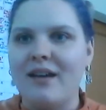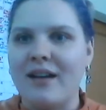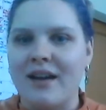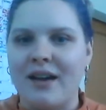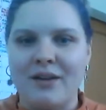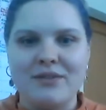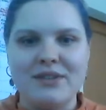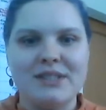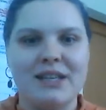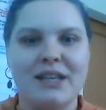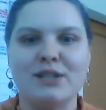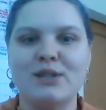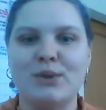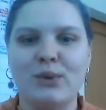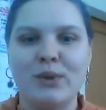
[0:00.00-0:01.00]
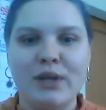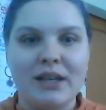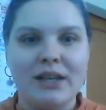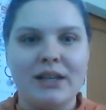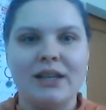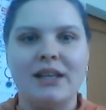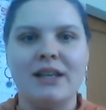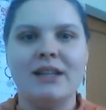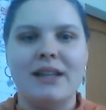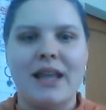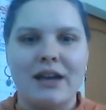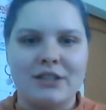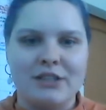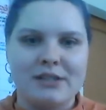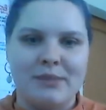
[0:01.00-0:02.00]
а, всей истории и
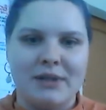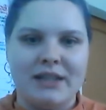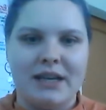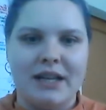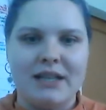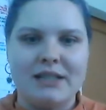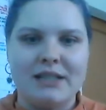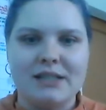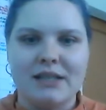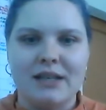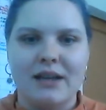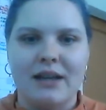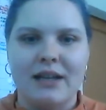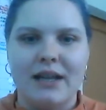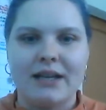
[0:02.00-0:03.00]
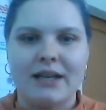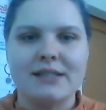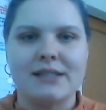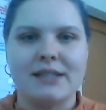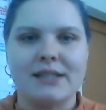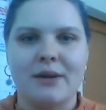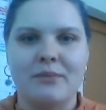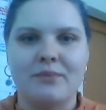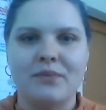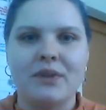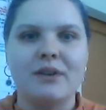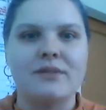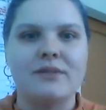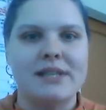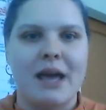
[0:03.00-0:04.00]
также смотреть а, лекции
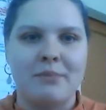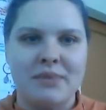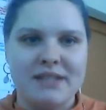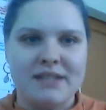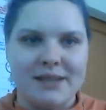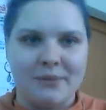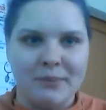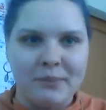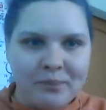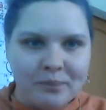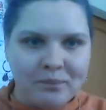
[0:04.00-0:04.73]
в записи.